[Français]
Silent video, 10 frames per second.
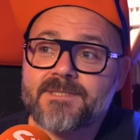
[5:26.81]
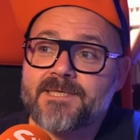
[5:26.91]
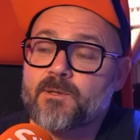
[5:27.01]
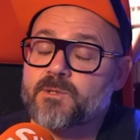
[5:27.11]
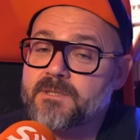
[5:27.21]

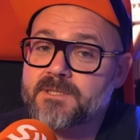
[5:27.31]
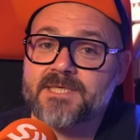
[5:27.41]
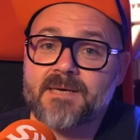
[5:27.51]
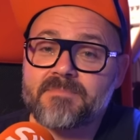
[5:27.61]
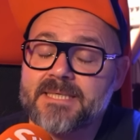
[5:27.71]
Il n'en
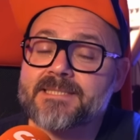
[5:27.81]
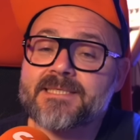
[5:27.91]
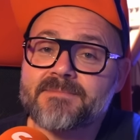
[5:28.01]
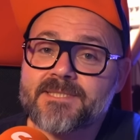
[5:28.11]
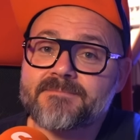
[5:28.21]
sortira pas
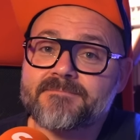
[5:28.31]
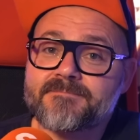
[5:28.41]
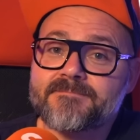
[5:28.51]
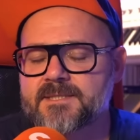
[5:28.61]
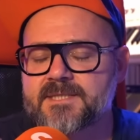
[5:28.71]
indemne
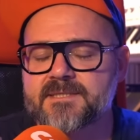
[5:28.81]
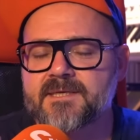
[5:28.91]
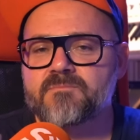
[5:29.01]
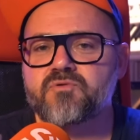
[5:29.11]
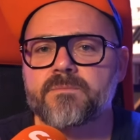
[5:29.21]
ça, c'est
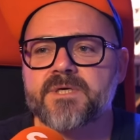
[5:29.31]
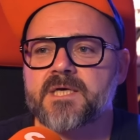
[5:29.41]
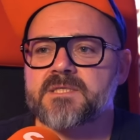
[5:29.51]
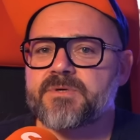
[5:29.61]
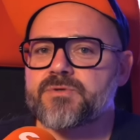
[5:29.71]
un premier
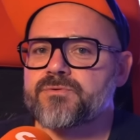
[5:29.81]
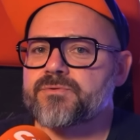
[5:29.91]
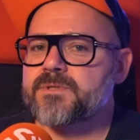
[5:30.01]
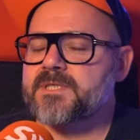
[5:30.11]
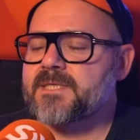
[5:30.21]
aspect du
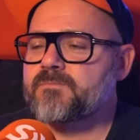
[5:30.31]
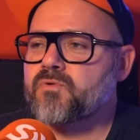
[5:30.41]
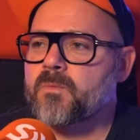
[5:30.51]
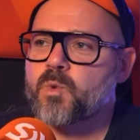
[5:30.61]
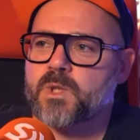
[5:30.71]
truc qui est
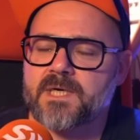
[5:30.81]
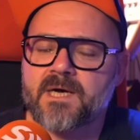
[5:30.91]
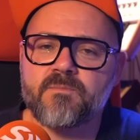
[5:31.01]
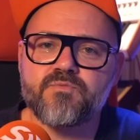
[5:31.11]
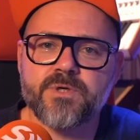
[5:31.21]
pour moi
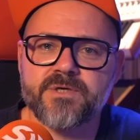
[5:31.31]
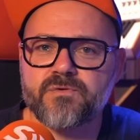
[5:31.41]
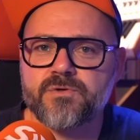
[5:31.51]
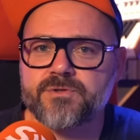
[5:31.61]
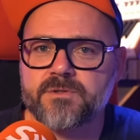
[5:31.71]
un peu
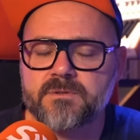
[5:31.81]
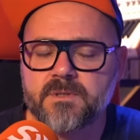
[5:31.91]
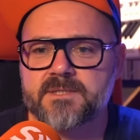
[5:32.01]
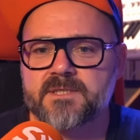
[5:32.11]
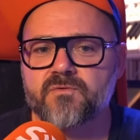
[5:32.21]
révoltant,
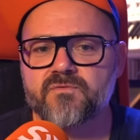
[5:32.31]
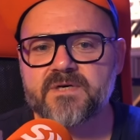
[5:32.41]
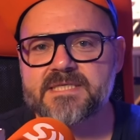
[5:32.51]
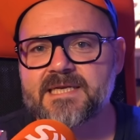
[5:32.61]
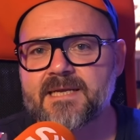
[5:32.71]
c'est qu'on
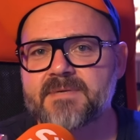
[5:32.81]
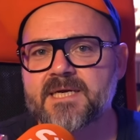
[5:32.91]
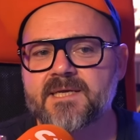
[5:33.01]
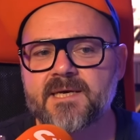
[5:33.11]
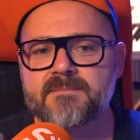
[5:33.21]
fasse
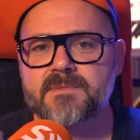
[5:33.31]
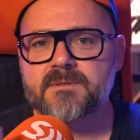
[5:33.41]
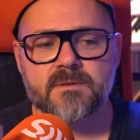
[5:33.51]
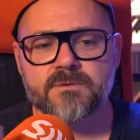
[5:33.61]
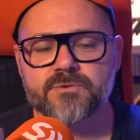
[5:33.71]
l'amalgame
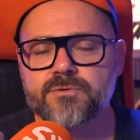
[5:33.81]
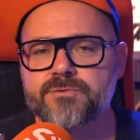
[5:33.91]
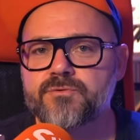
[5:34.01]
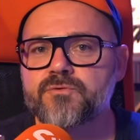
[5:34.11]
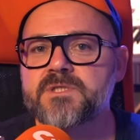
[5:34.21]
entre
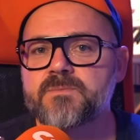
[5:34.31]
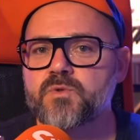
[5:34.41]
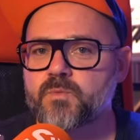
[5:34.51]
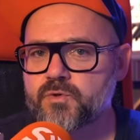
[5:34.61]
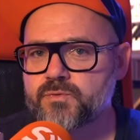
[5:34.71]
deux types
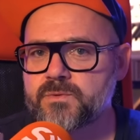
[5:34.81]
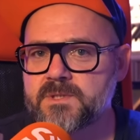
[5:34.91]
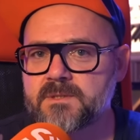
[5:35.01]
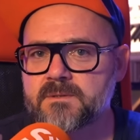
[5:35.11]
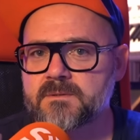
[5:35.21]
de
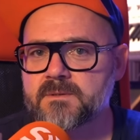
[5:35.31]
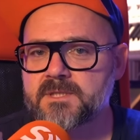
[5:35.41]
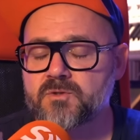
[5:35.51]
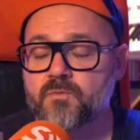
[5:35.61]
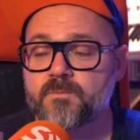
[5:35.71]
produits euh,
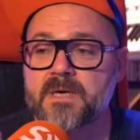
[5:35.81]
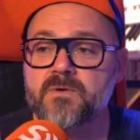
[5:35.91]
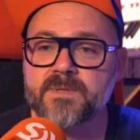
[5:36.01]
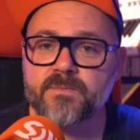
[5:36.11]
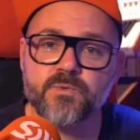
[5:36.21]
qui n'ont pas
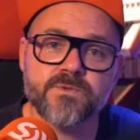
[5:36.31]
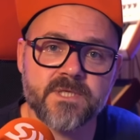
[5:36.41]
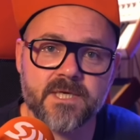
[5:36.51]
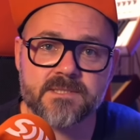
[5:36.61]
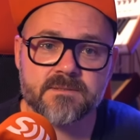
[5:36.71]
le même use
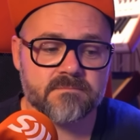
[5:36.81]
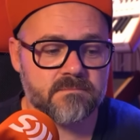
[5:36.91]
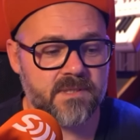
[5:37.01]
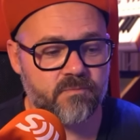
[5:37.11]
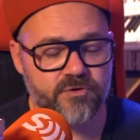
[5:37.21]
case,
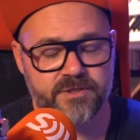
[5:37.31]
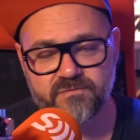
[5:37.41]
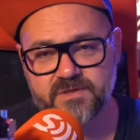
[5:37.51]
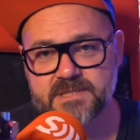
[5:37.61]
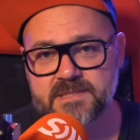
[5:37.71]
les plugins
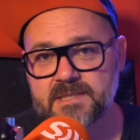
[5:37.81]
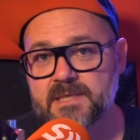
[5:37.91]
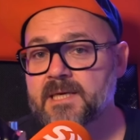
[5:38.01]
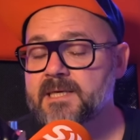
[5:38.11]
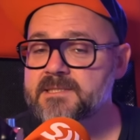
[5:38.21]
VST
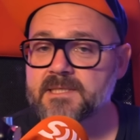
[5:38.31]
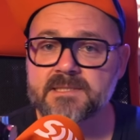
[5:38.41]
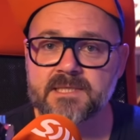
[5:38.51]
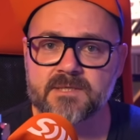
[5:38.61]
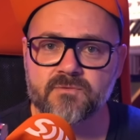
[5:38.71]
et les
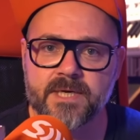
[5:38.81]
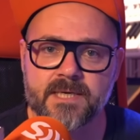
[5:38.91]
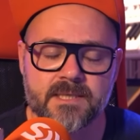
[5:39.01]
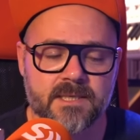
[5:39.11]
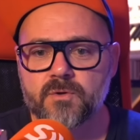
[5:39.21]
synthés
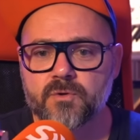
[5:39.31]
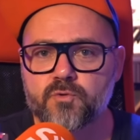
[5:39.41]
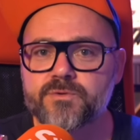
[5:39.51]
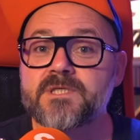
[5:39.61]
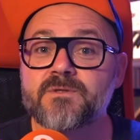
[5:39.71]
hardware,
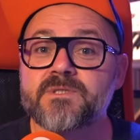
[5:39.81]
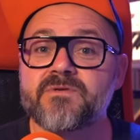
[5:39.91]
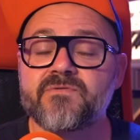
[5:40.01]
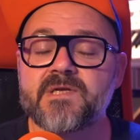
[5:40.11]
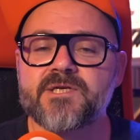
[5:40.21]
qu'on
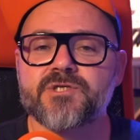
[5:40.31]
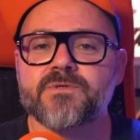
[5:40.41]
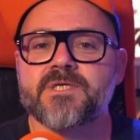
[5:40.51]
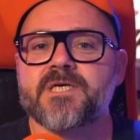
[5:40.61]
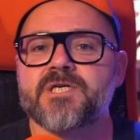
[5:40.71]
identifie les
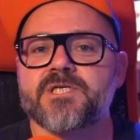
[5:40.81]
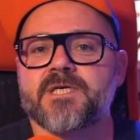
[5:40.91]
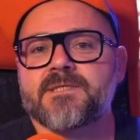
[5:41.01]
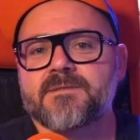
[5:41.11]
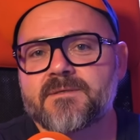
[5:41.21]
gens qui
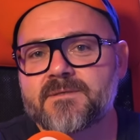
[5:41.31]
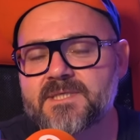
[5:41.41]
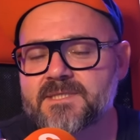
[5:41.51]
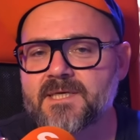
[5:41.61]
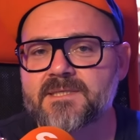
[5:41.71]
achètent euh,
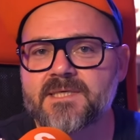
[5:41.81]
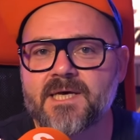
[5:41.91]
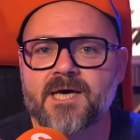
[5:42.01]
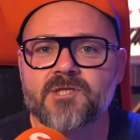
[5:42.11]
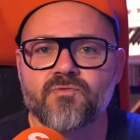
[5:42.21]
des synthés
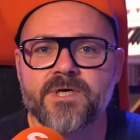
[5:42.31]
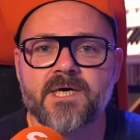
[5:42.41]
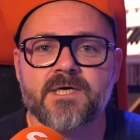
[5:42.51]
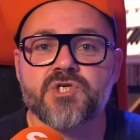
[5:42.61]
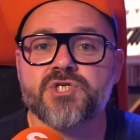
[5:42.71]

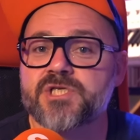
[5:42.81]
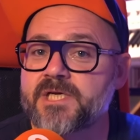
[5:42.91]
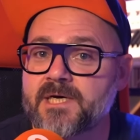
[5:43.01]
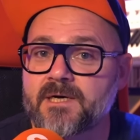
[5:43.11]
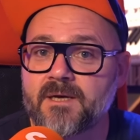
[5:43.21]
hardware
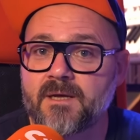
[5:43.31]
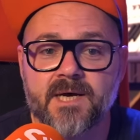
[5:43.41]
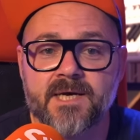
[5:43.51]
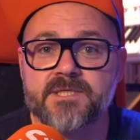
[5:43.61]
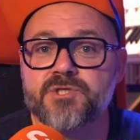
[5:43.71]
chers
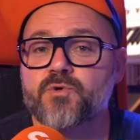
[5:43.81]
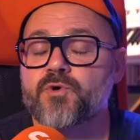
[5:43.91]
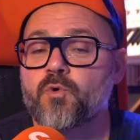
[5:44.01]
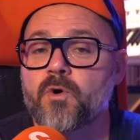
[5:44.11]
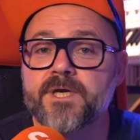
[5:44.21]
à des gens
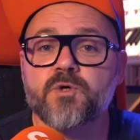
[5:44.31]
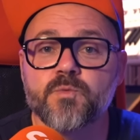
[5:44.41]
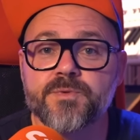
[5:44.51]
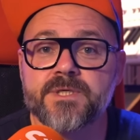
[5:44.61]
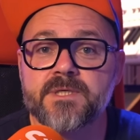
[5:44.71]
qui n'ont rien
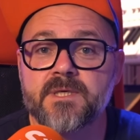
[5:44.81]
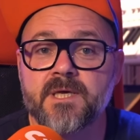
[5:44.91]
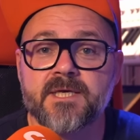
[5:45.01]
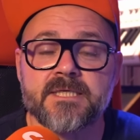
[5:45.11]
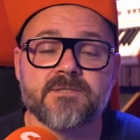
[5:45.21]
compris
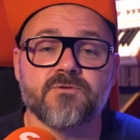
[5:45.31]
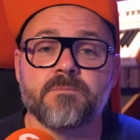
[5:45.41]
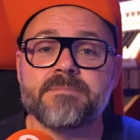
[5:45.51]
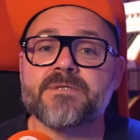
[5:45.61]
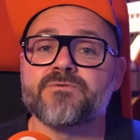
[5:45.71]
et qui ne sont
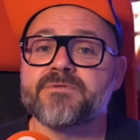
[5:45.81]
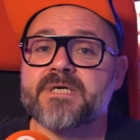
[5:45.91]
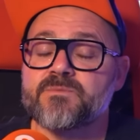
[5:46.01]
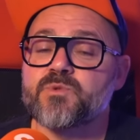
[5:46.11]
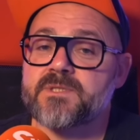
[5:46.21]
pas de
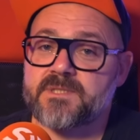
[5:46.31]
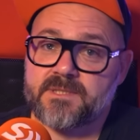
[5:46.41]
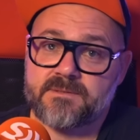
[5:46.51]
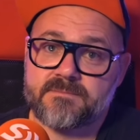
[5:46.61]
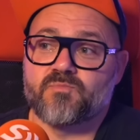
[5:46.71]
vrais
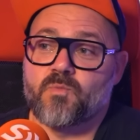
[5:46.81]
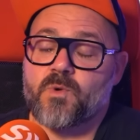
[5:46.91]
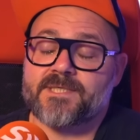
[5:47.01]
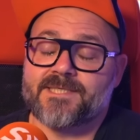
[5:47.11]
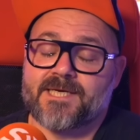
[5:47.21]
musiciens. Pour
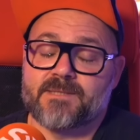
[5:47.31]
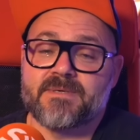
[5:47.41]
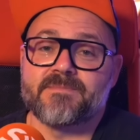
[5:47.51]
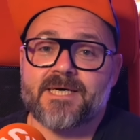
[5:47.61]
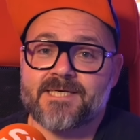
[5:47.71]
moi, c'est quand
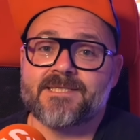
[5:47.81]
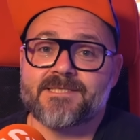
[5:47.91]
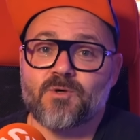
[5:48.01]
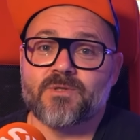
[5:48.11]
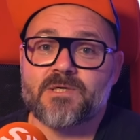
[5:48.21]
même assez
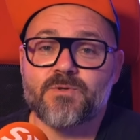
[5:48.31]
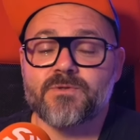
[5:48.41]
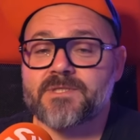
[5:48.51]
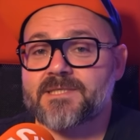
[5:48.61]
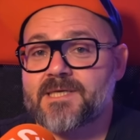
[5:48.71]
scandaleux
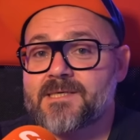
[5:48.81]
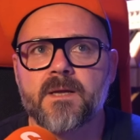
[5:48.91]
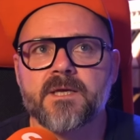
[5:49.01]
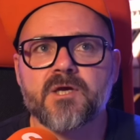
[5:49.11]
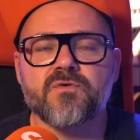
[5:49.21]
de dire ça.
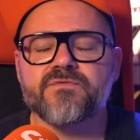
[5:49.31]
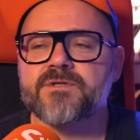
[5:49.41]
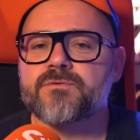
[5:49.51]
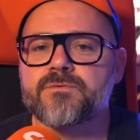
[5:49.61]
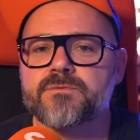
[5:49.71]
Et qu'en fin
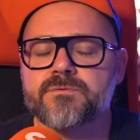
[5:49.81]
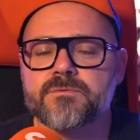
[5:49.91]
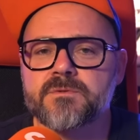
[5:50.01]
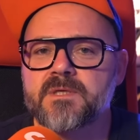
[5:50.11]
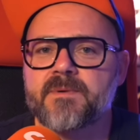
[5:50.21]
de compte,
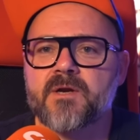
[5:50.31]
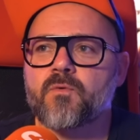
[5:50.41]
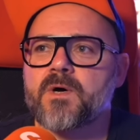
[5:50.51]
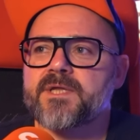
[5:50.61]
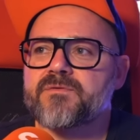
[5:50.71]
on n'ait pas le
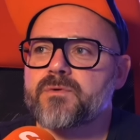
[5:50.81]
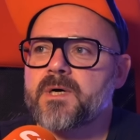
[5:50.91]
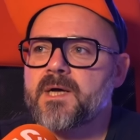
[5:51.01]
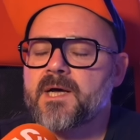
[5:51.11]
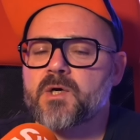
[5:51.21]
droit
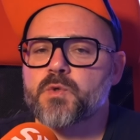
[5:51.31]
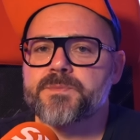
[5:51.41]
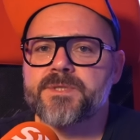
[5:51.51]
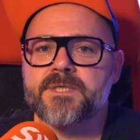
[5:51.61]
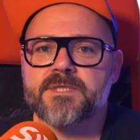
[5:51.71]
d'avoir un
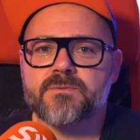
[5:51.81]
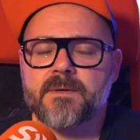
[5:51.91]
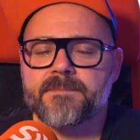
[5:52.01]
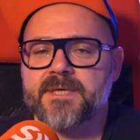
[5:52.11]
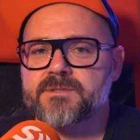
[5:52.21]
hobby qui
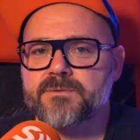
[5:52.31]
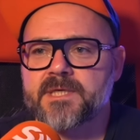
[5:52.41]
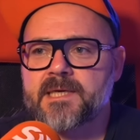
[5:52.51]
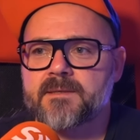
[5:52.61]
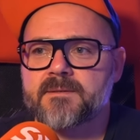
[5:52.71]
soit
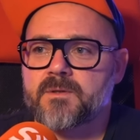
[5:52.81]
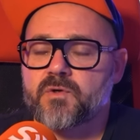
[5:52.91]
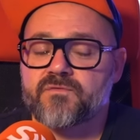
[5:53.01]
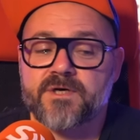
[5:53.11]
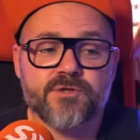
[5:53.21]
personnel,
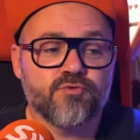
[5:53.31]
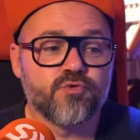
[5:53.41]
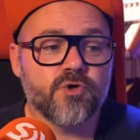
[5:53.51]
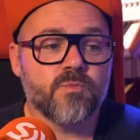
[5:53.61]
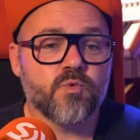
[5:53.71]
Enfin, tout
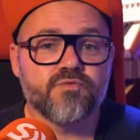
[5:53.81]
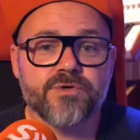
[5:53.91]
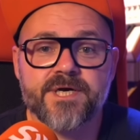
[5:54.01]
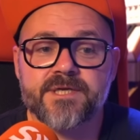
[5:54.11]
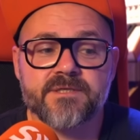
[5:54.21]
comme on
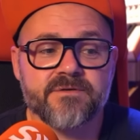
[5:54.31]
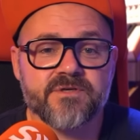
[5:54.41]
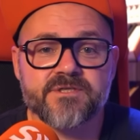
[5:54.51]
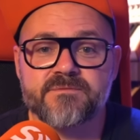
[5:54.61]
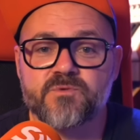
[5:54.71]
pourrait être
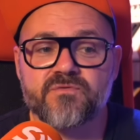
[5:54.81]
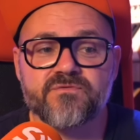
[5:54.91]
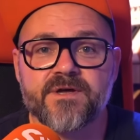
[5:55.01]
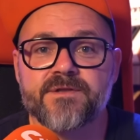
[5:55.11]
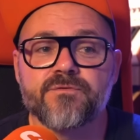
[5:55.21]
effectivement
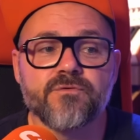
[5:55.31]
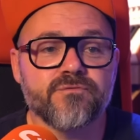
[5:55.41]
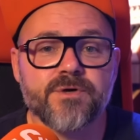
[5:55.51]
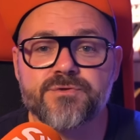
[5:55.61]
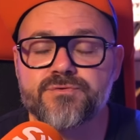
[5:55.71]
fan de
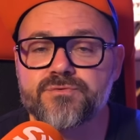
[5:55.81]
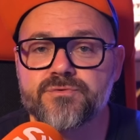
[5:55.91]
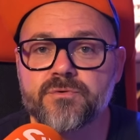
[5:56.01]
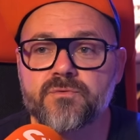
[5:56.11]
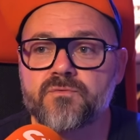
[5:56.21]

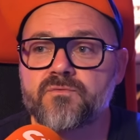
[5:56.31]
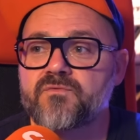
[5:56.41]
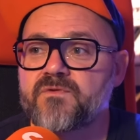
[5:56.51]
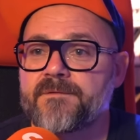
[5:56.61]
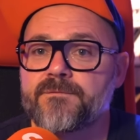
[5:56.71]
voitures ou
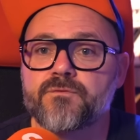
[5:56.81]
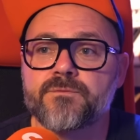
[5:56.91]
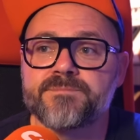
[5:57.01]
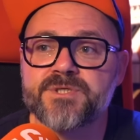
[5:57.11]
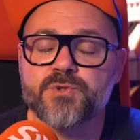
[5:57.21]
fan de
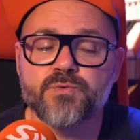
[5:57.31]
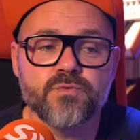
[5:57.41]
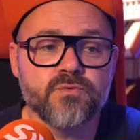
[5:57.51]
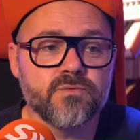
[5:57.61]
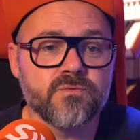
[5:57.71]

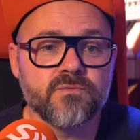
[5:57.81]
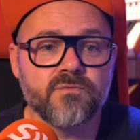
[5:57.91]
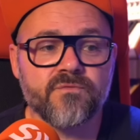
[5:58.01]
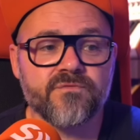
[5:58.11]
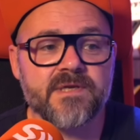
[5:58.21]
bijoux
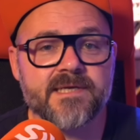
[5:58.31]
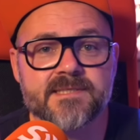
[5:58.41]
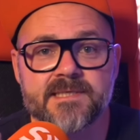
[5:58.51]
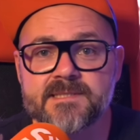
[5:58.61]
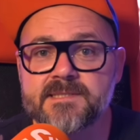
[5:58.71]
ou
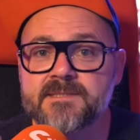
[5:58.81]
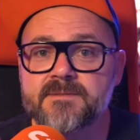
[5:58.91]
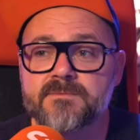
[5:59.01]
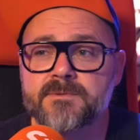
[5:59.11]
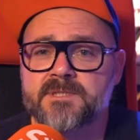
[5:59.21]

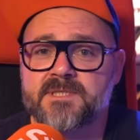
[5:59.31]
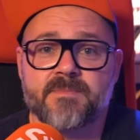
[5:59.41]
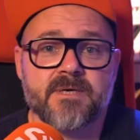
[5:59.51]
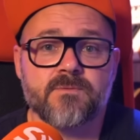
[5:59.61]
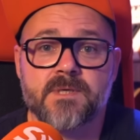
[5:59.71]
philatéliste ou je sais
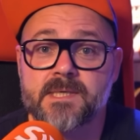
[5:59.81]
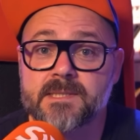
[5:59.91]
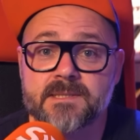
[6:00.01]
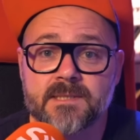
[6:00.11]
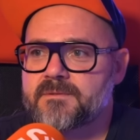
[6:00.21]
pas quoi.